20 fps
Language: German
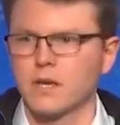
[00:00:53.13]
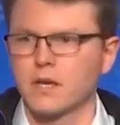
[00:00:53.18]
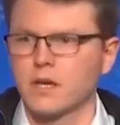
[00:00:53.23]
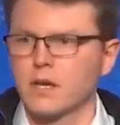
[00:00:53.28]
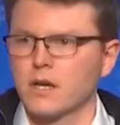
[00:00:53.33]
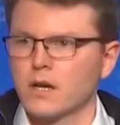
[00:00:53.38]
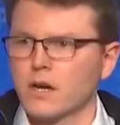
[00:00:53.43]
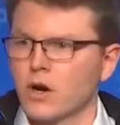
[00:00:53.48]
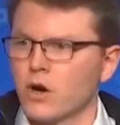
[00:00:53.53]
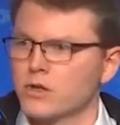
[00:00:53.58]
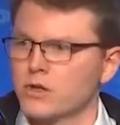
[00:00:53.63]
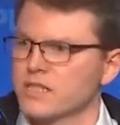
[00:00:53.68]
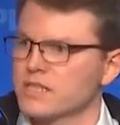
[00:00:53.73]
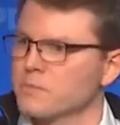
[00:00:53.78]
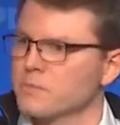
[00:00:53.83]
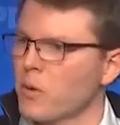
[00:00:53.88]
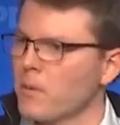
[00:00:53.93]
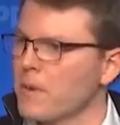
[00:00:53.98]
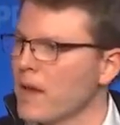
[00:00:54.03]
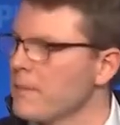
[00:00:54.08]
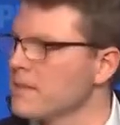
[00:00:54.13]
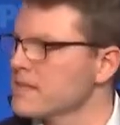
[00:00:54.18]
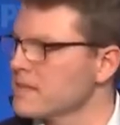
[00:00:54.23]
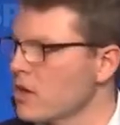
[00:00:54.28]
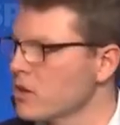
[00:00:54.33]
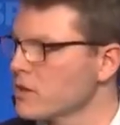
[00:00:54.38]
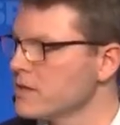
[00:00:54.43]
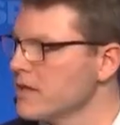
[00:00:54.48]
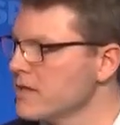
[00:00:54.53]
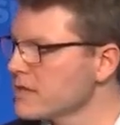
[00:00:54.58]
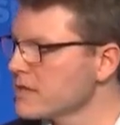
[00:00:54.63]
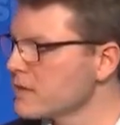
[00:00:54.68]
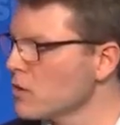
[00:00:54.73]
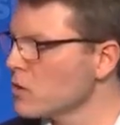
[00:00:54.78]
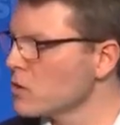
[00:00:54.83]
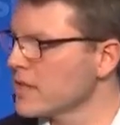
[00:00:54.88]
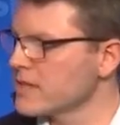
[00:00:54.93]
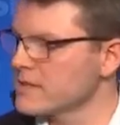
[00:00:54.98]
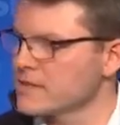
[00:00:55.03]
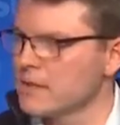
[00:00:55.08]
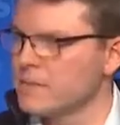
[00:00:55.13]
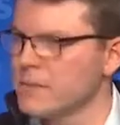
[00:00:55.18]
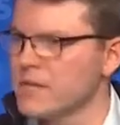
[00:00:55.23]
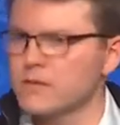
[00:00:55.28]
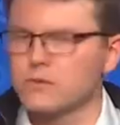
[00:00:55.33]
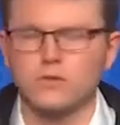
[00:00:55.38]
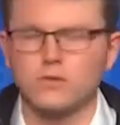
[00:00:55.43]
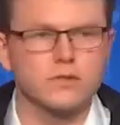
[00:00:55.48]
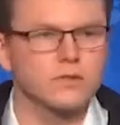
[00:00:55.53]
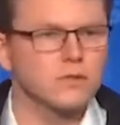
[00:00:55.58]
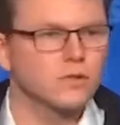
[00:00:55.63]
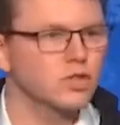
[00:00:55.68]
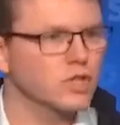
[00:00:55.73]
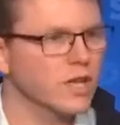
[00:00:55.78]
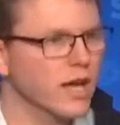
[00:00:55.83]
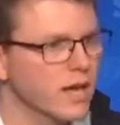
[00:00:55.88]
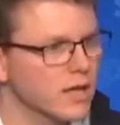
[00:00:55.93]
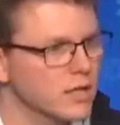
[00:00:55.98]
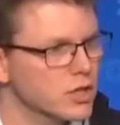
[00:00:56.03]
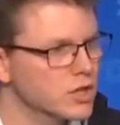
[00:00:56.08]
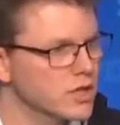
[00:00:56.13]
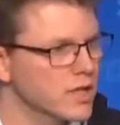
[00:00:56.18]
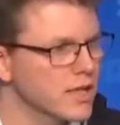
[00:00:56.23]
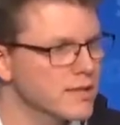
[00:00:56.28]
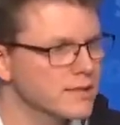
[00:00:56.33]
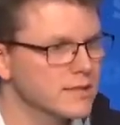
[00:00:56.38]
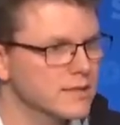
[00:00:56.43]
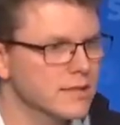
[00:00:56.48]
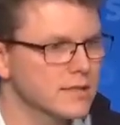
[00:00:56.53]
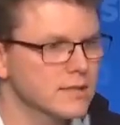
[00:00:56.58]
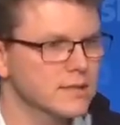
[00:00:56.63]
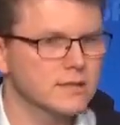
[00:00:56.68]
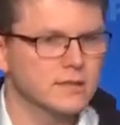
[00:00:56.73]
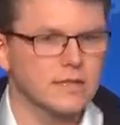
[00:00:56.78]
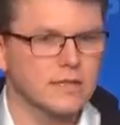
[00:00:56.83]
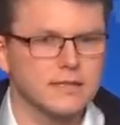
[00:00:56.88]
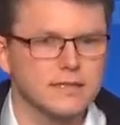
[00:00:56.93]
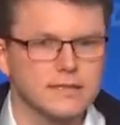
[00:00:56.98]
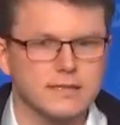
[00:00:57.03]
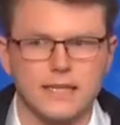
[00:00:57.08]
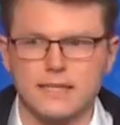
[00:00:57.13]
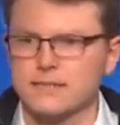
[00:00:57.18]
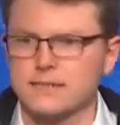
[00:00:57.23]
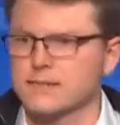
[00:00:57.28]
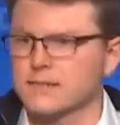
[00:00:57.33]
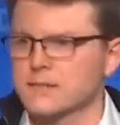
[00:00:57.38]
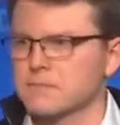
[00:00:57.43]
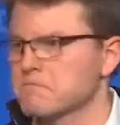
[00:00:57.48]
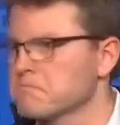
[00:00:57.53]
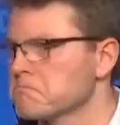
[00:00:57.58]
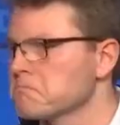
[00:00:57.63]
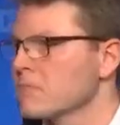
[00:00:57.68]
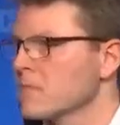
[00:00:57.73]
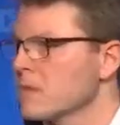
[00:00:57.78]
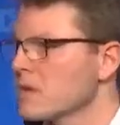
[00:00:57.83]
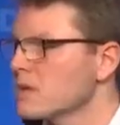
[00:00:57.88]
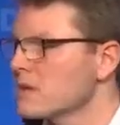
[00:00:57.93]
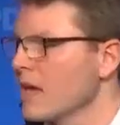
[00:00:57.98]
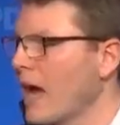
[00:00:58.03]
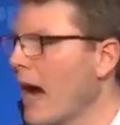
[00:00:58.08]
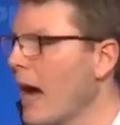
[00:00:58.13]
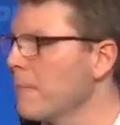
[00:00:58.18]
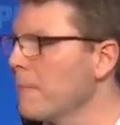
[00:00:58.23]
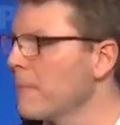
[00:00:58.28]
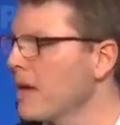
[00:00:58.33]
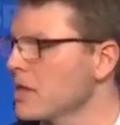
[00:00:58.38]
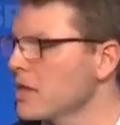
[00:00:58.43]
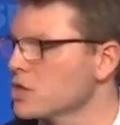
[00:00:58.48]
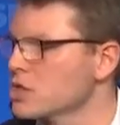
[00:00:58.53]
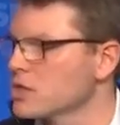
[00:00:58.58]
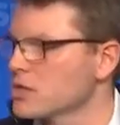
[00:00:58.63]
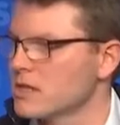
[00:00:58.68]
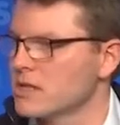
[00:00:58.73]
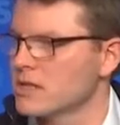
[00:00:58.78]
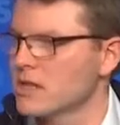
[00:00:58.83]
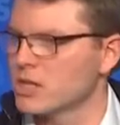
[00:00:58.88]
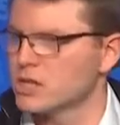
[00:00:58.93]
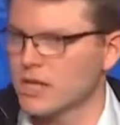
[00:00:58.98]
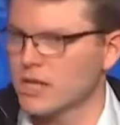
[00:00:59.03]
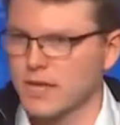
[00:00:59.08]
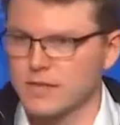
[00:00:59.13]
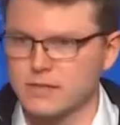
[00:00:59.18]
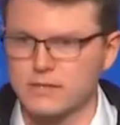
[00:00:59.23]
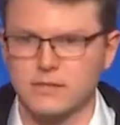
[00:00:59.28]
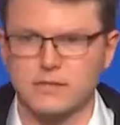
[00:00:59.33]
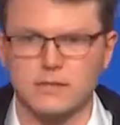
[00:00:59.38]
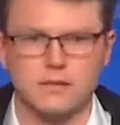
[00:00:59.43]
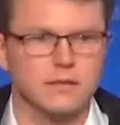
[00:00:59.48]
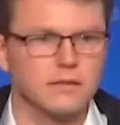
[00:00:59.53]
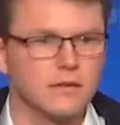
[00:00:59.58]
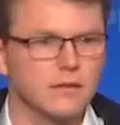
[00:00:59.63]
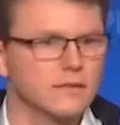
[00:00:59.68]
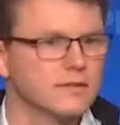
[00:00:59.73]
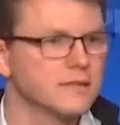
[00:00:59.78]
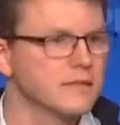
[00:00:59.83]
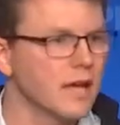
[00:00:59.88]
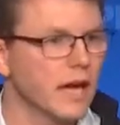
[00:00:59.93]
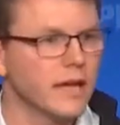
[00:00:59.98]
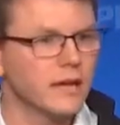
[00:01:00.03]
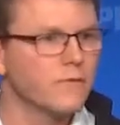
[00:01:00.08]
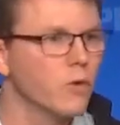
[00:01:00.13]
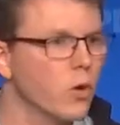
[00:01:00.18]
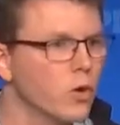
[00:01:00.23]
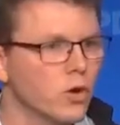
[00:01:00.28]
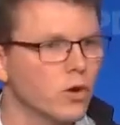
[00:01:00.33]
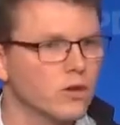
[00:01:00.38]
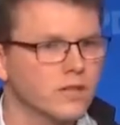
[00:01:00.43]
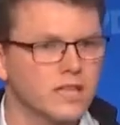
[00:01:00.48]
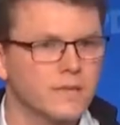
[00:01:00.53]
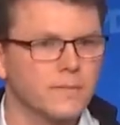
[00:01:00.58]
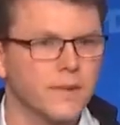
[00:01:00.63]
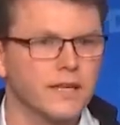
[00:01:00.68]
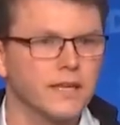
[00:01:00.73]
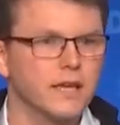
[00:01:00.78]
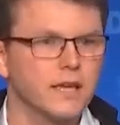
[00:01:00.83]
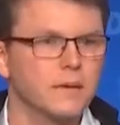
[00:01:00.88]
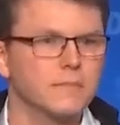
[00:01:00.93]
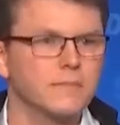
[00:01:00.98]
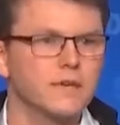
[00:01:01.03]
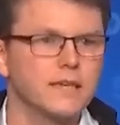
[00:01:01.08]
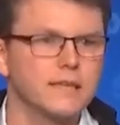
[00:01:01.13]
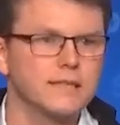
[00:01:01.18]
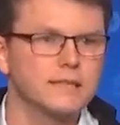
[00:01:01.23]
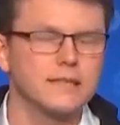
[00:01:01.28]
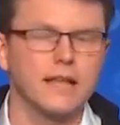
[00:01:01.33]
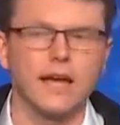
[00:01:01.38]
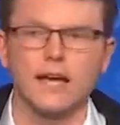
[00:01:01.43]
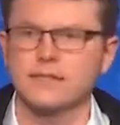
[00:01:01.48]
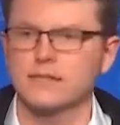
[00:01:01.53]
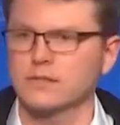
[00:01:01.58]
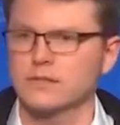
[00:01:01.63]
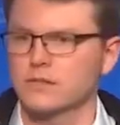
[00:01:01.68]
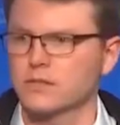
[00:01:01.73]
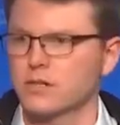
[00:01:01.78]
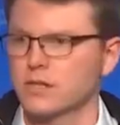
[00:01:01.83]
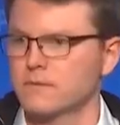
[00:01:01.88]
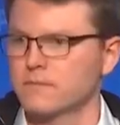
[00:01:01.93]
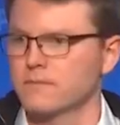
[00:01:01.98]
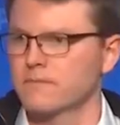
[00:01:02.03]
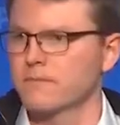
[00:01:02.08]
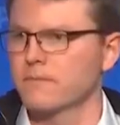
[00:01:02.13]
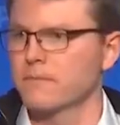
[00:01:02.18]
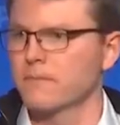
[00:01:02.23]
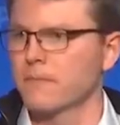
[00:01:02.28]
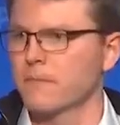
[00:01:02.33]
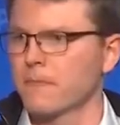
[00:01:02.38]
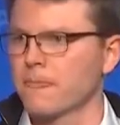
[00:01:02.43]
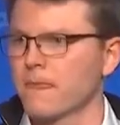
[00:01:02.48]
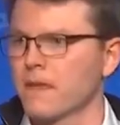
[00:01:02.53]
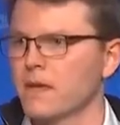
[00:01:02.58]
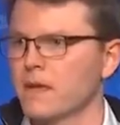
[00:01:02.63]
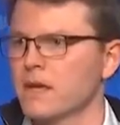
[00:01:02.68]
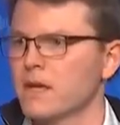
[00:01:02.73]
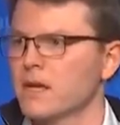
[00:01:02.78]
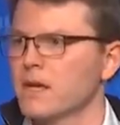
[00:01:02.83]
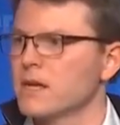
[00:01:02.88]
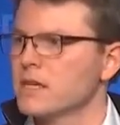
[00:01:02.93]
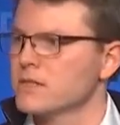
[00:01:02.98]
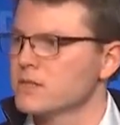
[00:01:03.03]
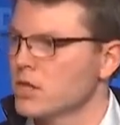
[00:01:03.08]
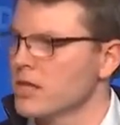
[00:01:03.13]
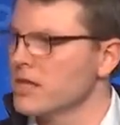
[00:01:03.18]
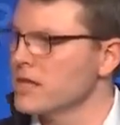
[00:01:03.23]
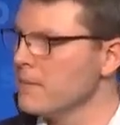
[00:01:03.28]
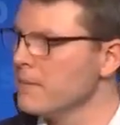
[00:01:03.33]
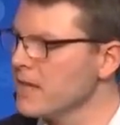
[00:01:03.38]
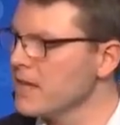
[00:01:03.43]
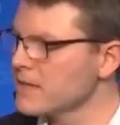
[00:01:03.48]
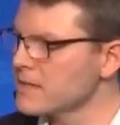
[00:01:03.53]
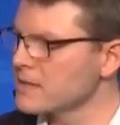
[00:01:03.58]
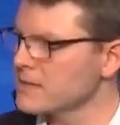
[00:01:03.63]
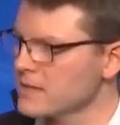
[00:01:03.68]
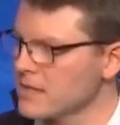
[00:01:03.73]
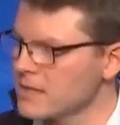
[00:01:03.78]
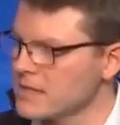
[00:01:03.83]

Und das Problem ist auch nicht so, dass die Mieten nur so stark gestiegen sind, dass es jetzt die armen Menschen in der Stadt sich eine Wohnung nicht mehr in ihrem Kiez leisten können, sondern die Mieten sind in